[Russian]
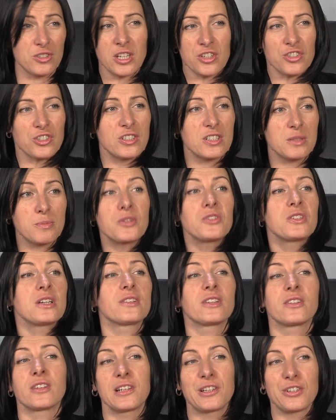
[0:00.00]
даже
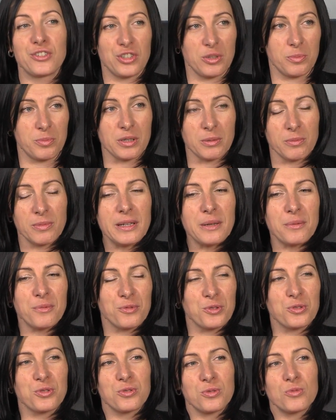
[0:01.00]
несмотря на наличие
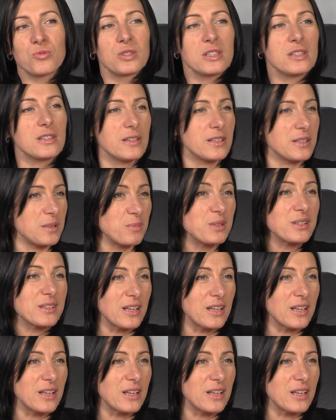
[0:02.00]
проблем, вот, ну, у них, наверное,